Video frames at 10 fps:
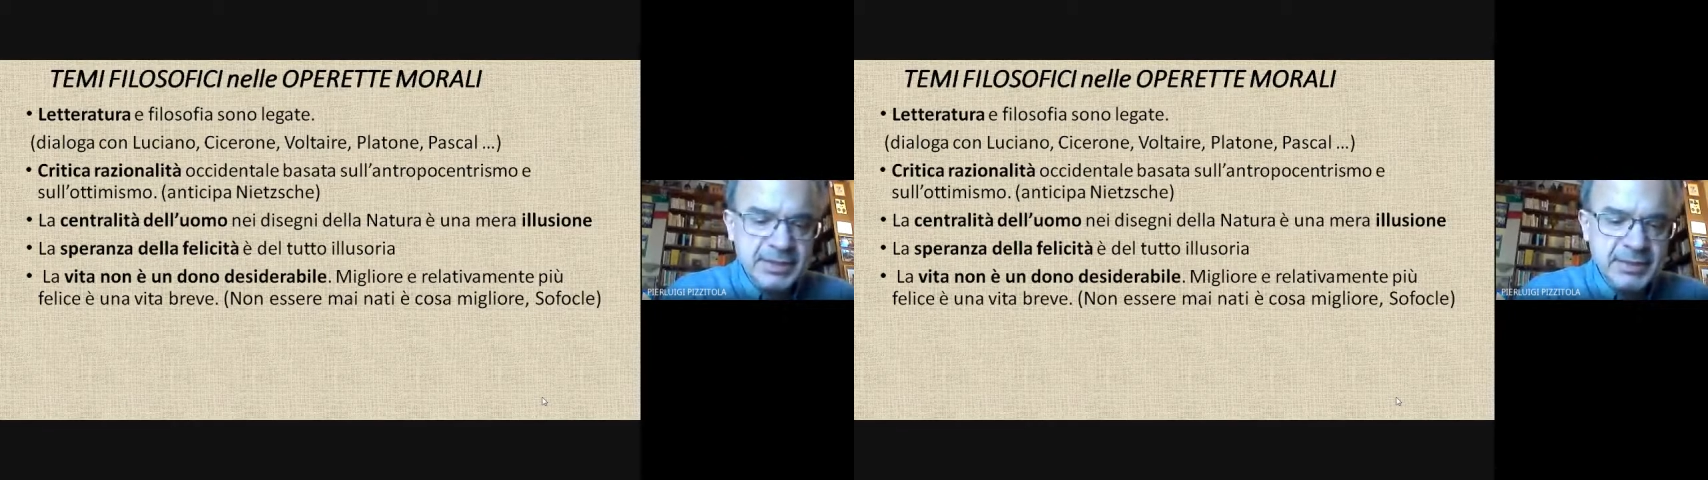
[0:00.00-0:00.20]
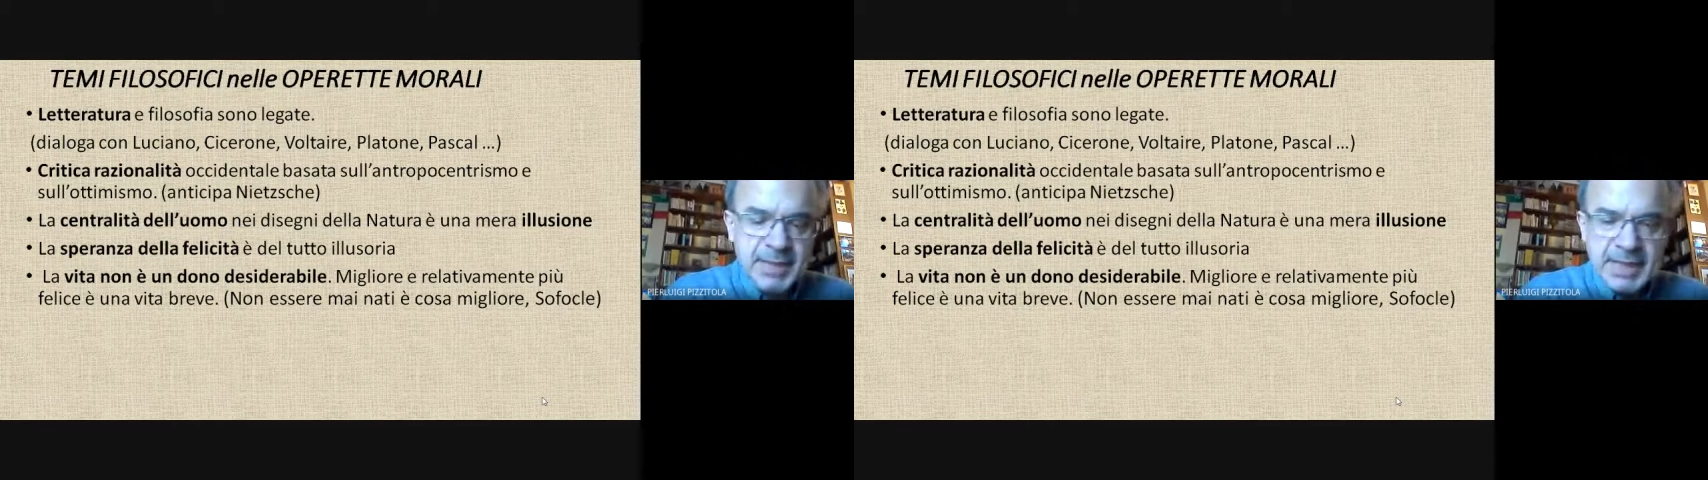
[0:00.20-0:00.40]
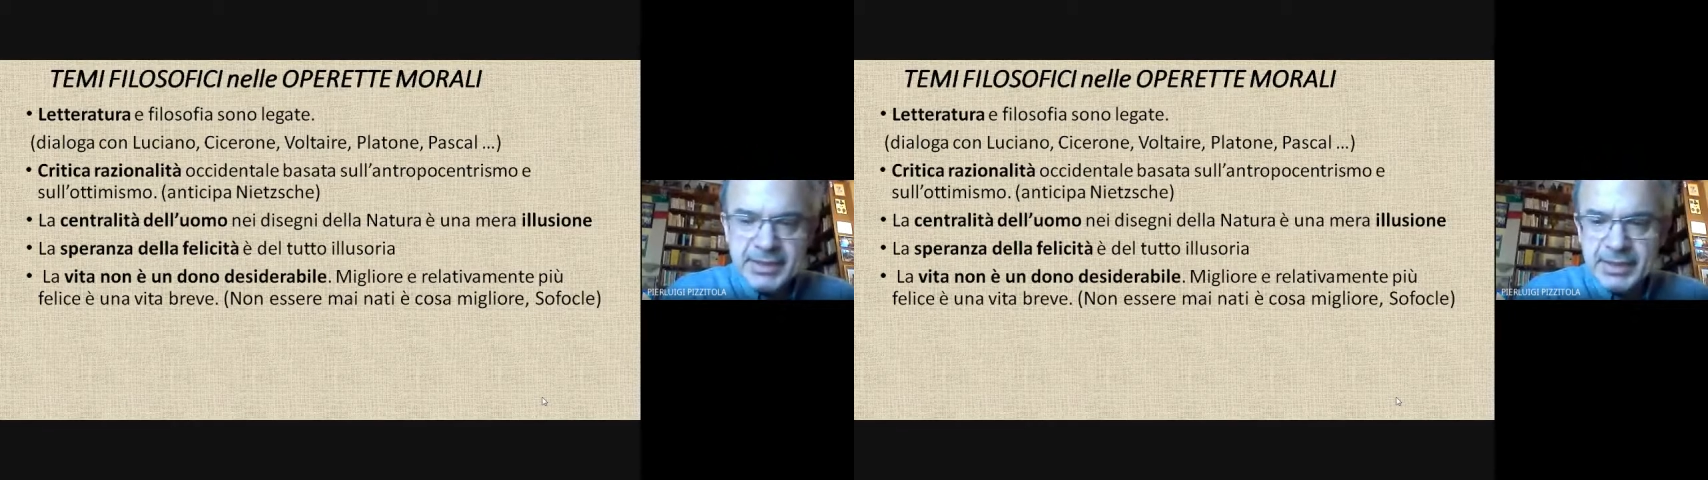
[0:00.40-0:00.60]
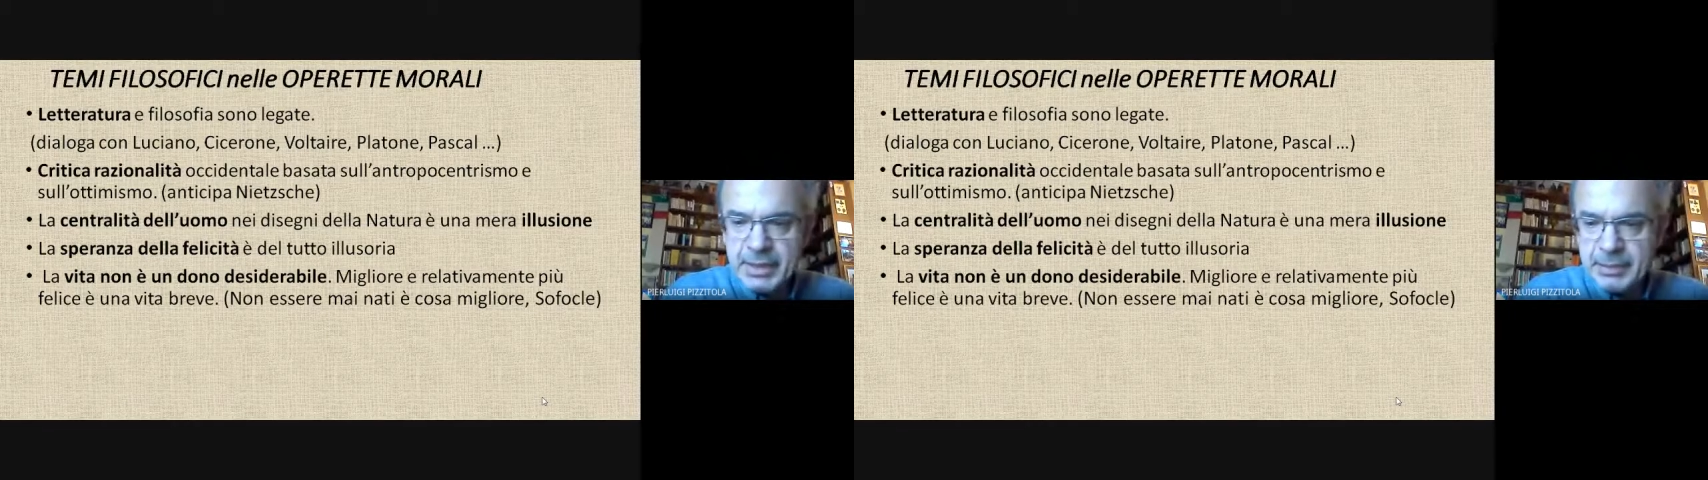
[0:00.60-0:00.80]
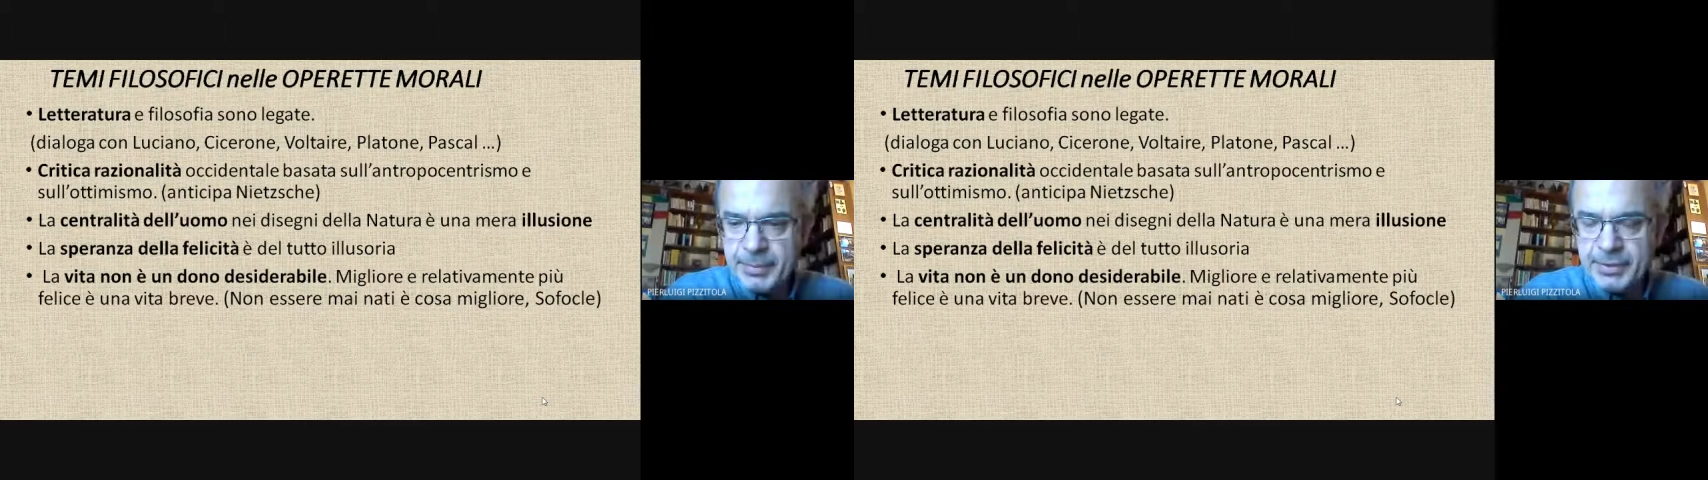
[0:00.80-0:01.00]
tematiche
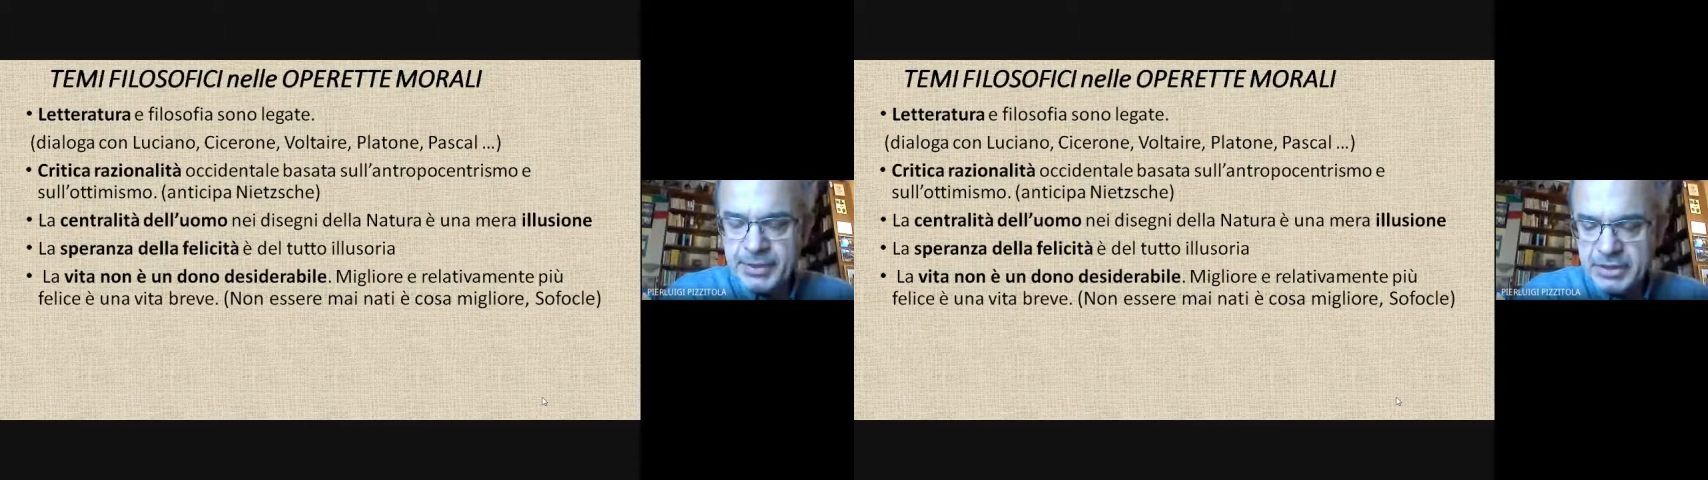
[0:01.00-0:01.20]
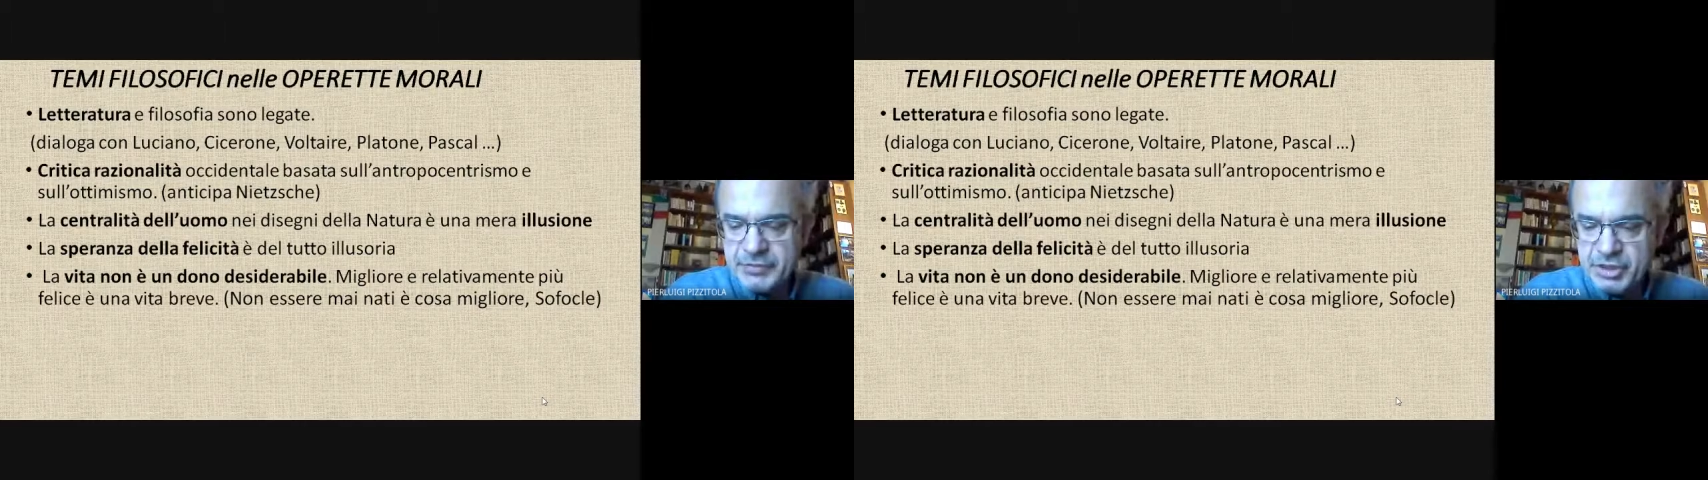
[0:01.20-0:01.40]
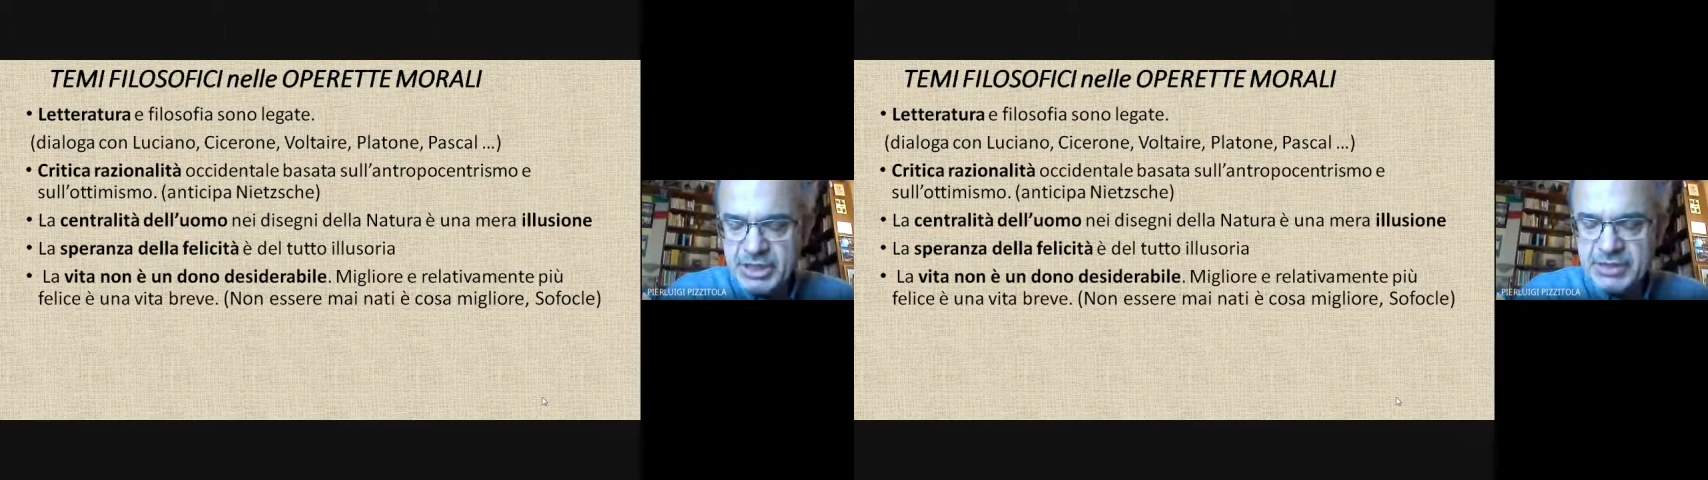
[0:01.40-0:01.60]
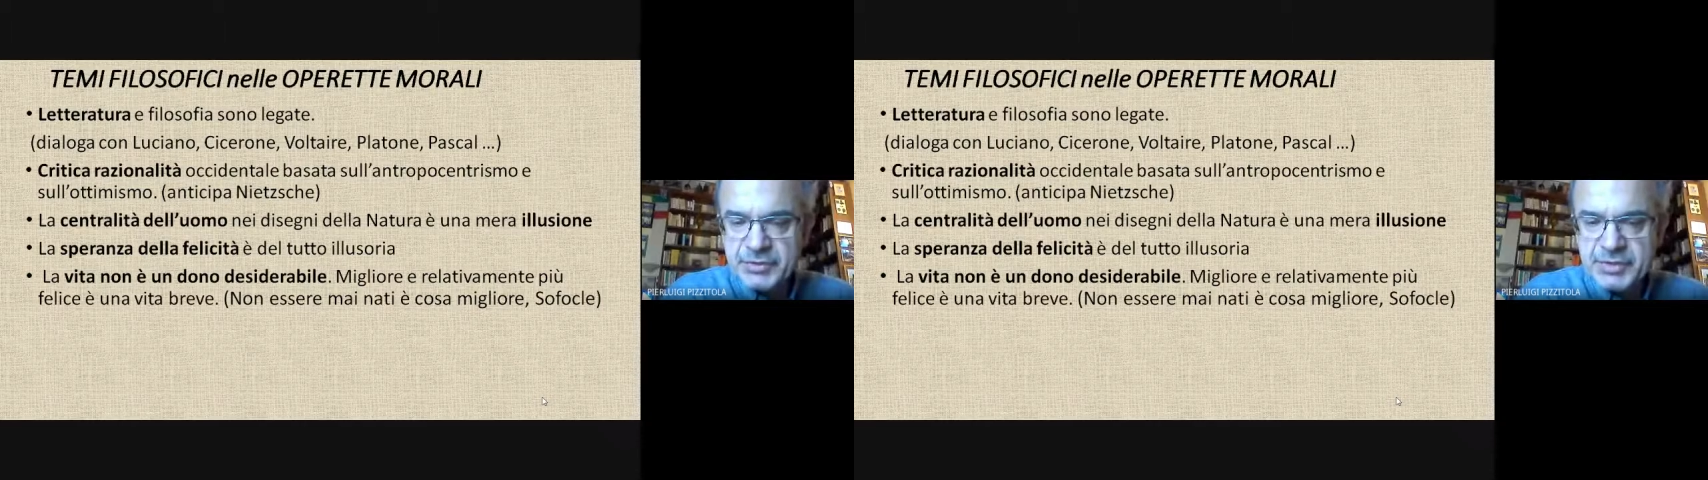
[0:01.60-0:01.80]
che poi nel Novecento